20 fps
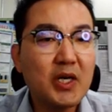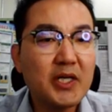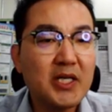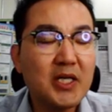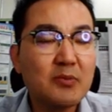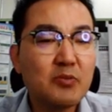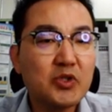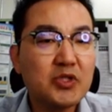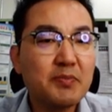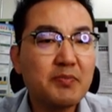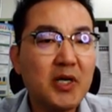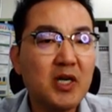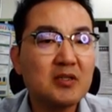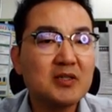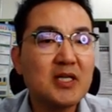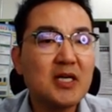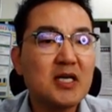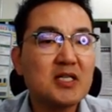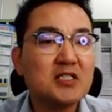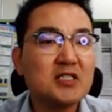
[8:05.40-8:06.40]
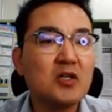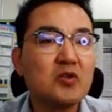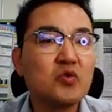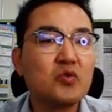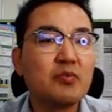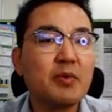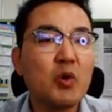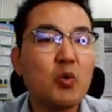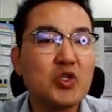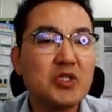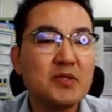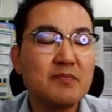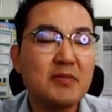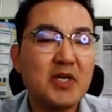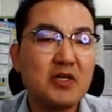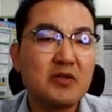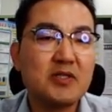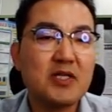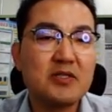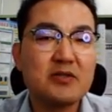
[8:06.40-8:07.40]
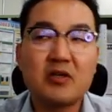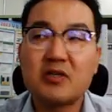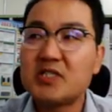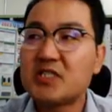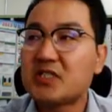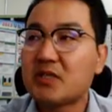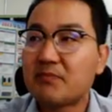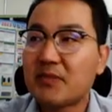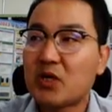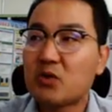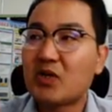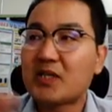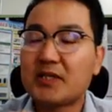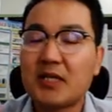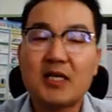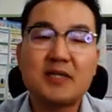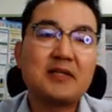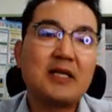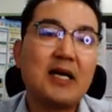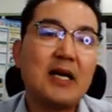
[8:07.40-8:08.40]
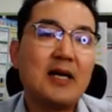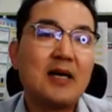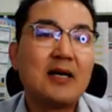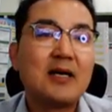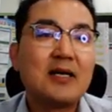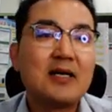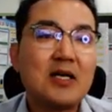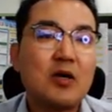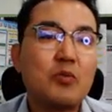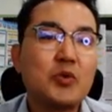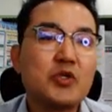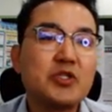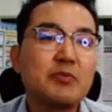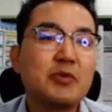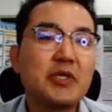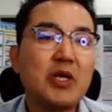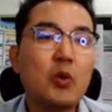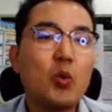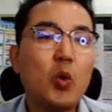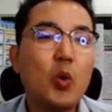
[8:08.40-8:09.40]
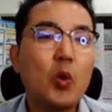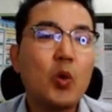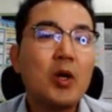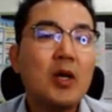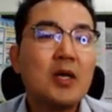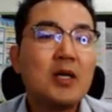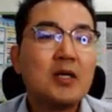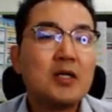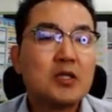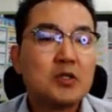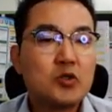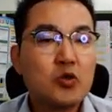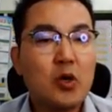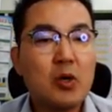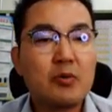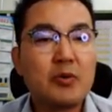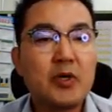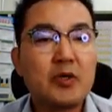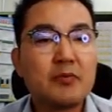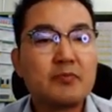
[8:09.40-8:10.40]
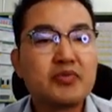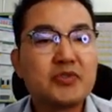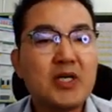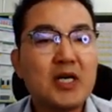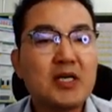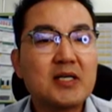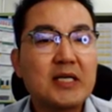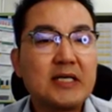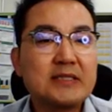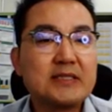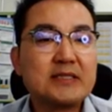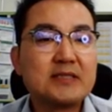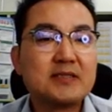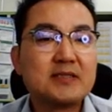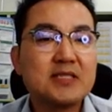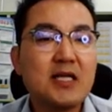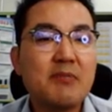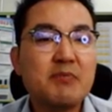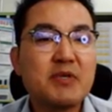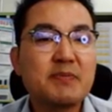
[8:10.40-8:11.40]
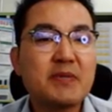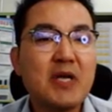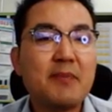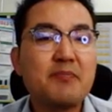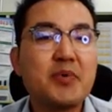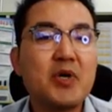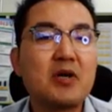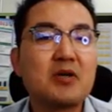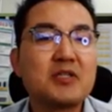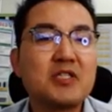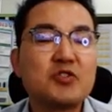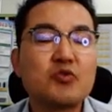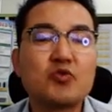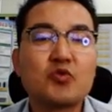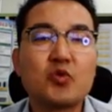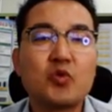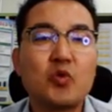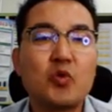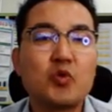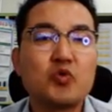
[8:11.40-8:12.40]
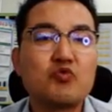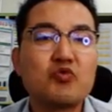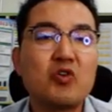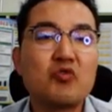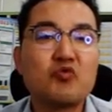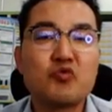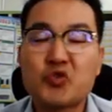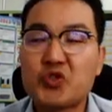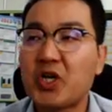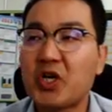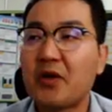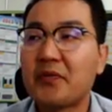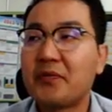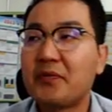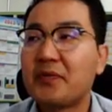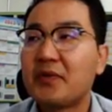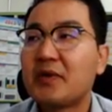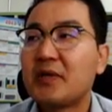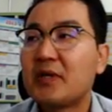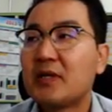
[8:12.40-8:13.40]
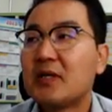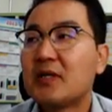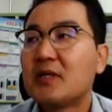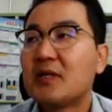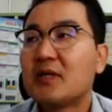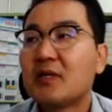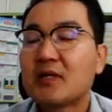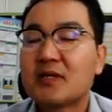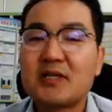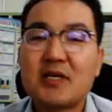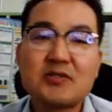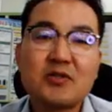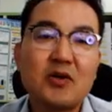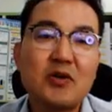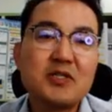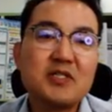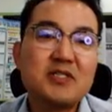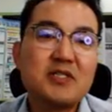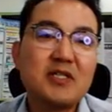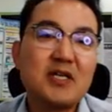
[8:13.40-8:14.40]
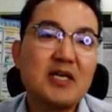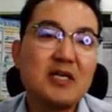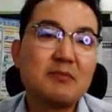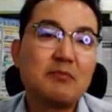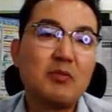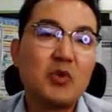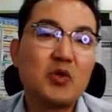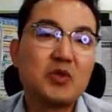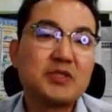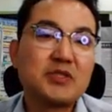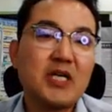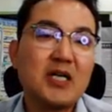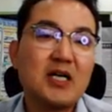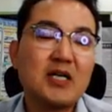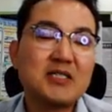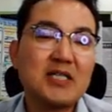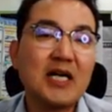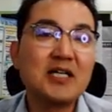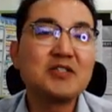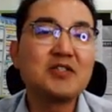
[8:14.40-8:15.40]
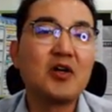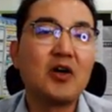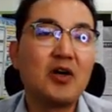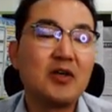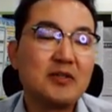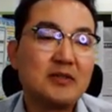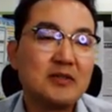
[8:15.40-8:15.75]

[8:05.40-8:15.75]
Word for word: 확인해 보니 평당 1,950만 원에서 2천만 원 왔다 갔다 라고 보시면 되고 저번 분양가는 34평 기준으로 6억 6천 그래서 이제 뭐 제가 작년